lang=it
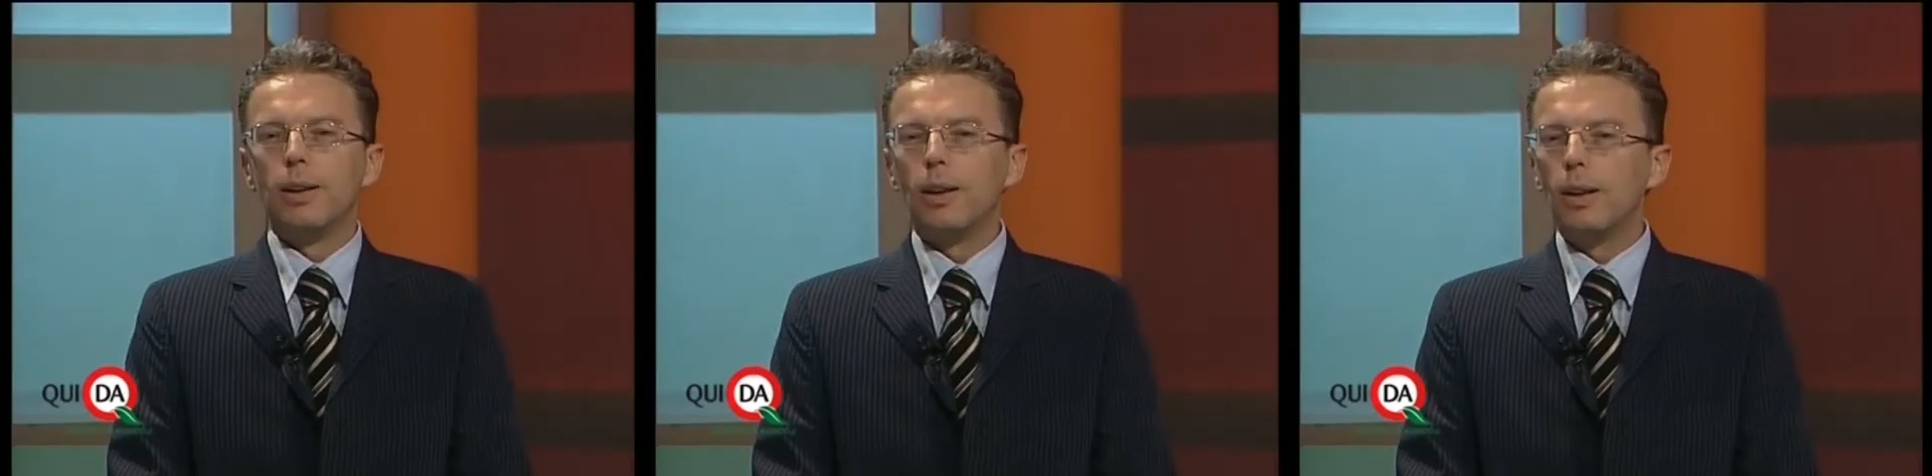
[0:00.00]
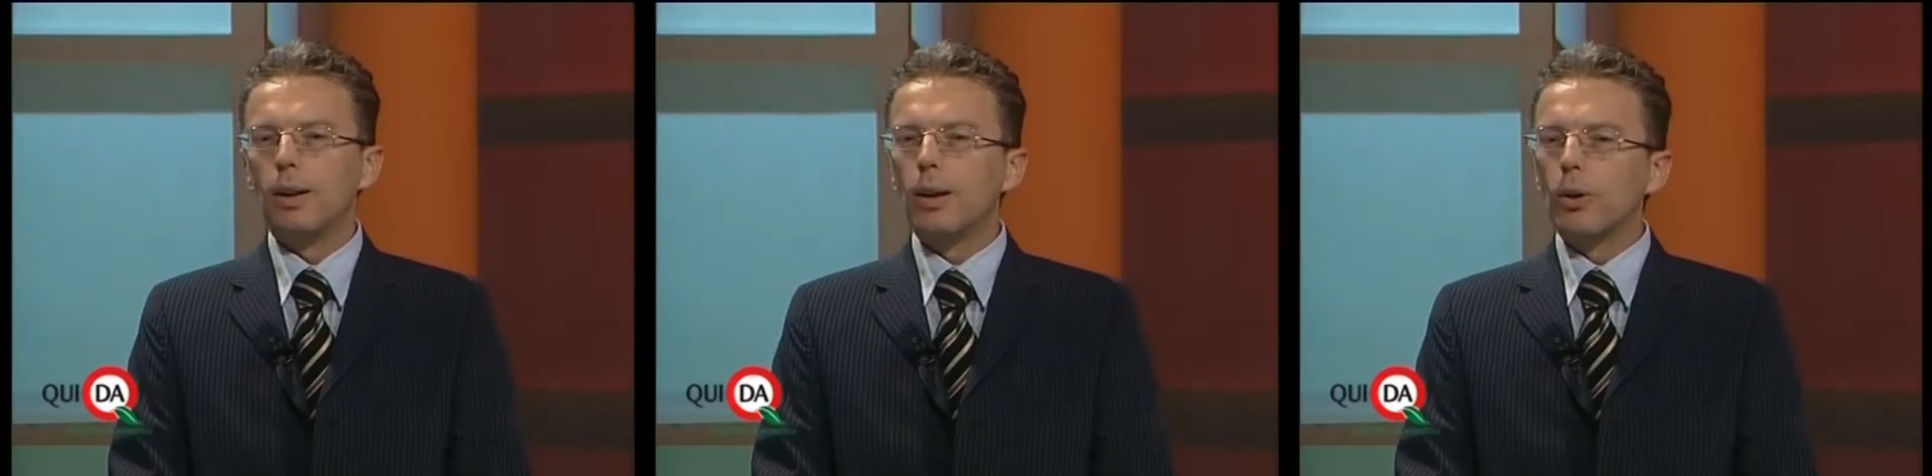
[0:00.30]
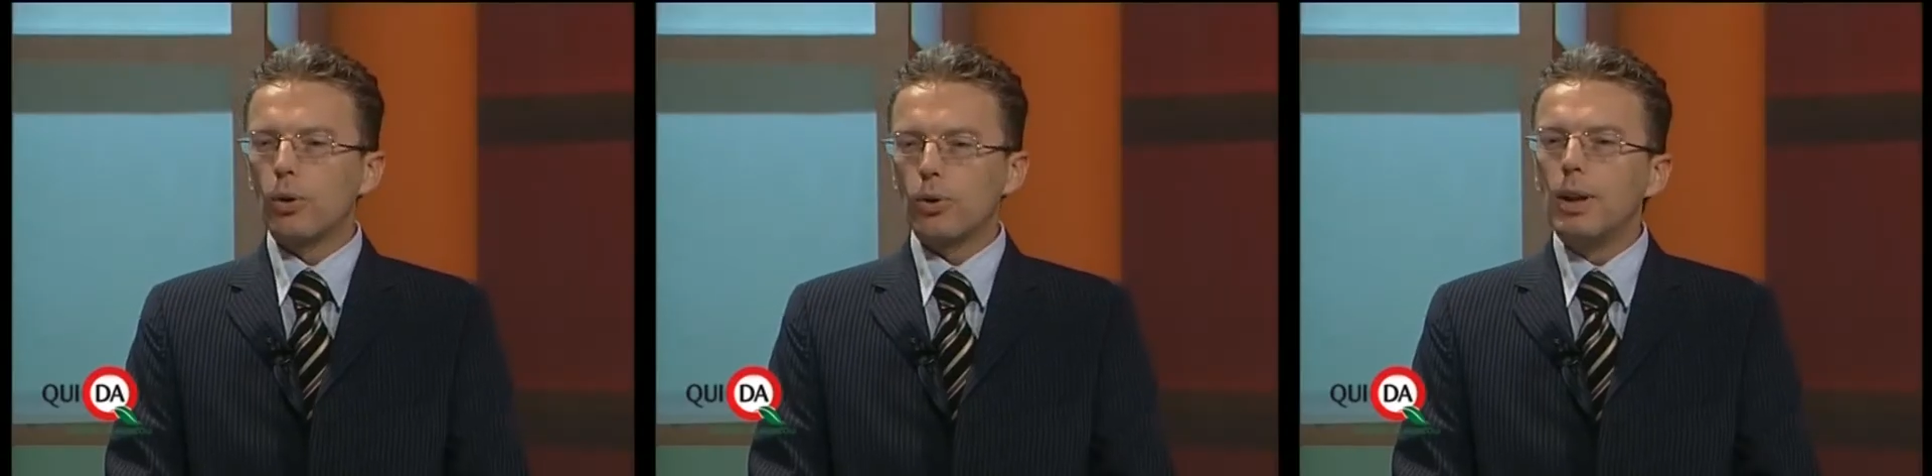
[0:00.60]
nel, nel
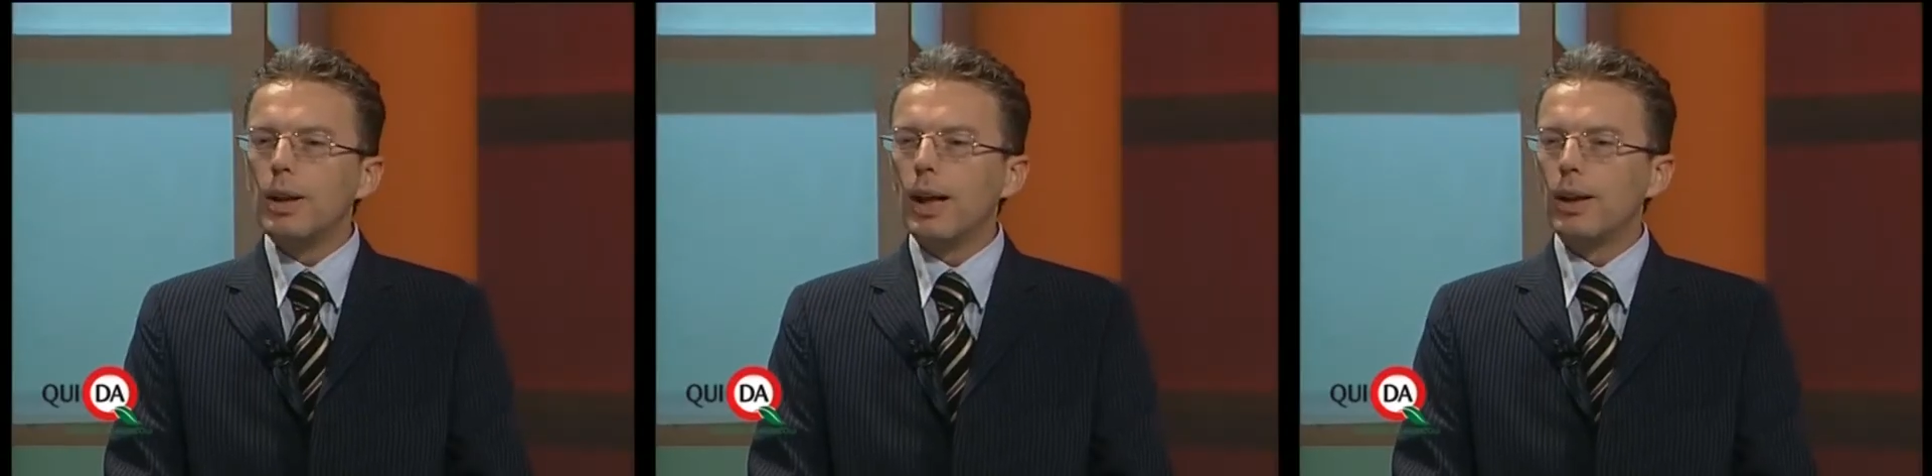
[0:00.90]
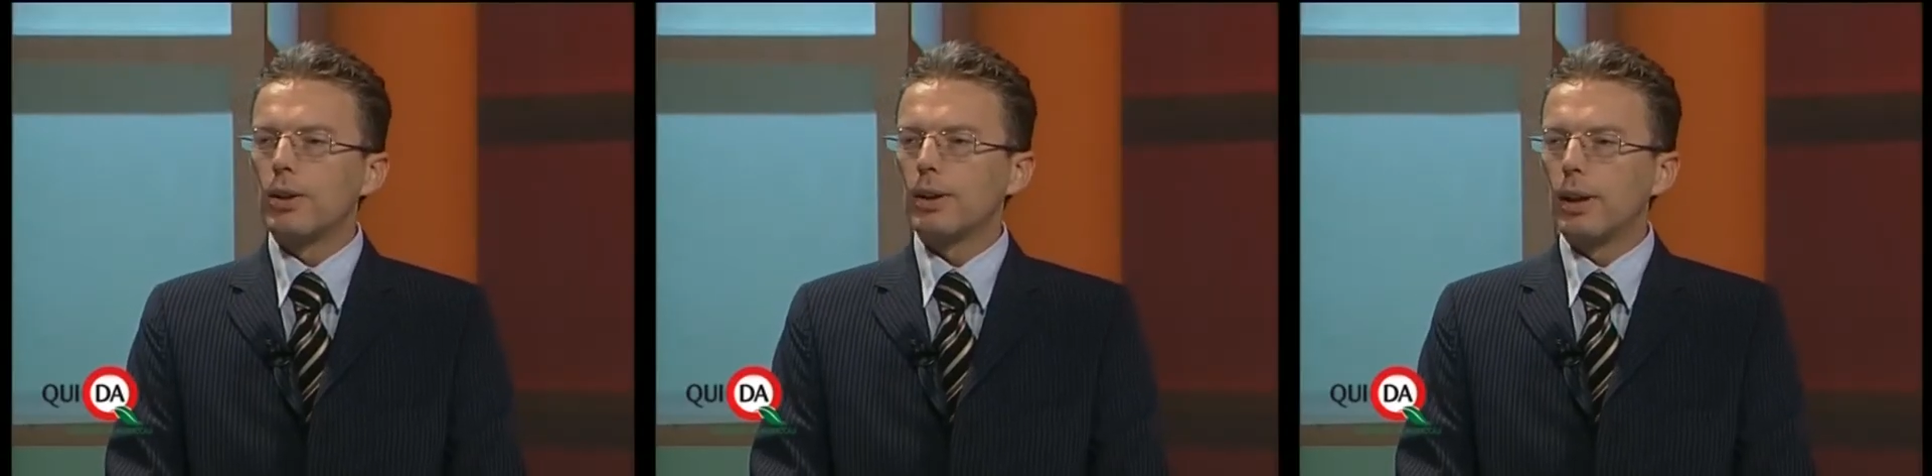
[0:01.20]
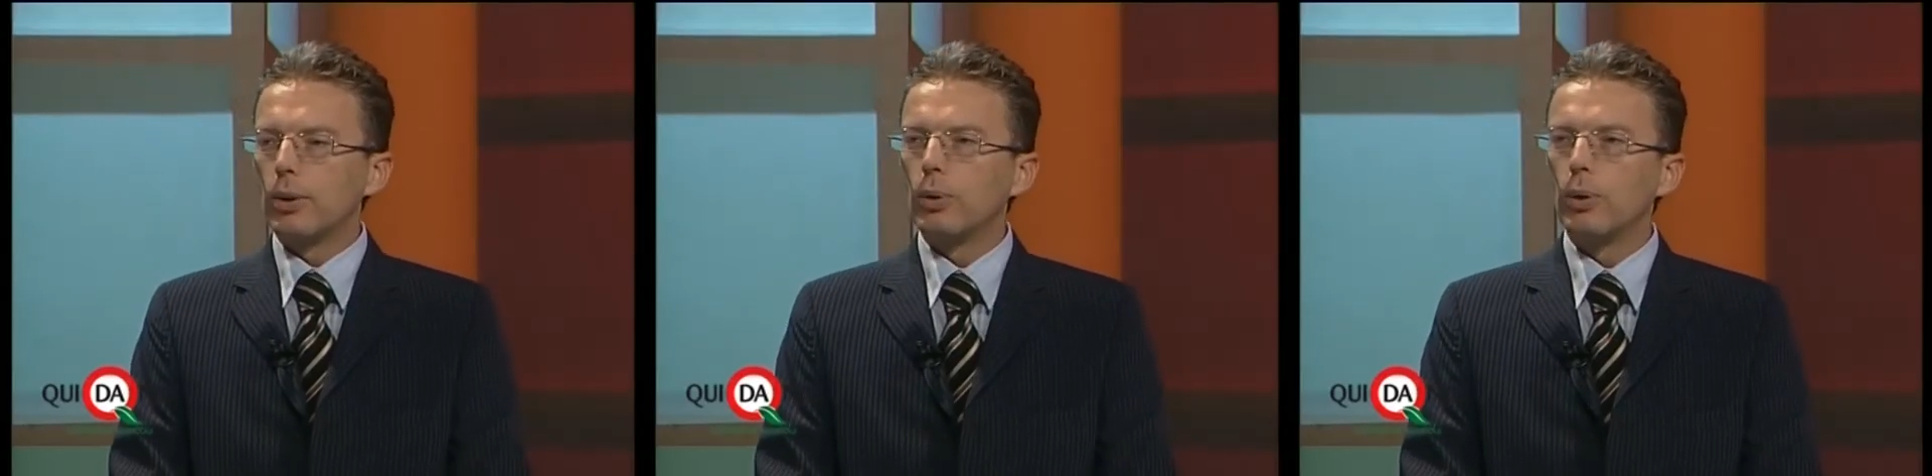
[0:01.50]
corso degli anni c'è stata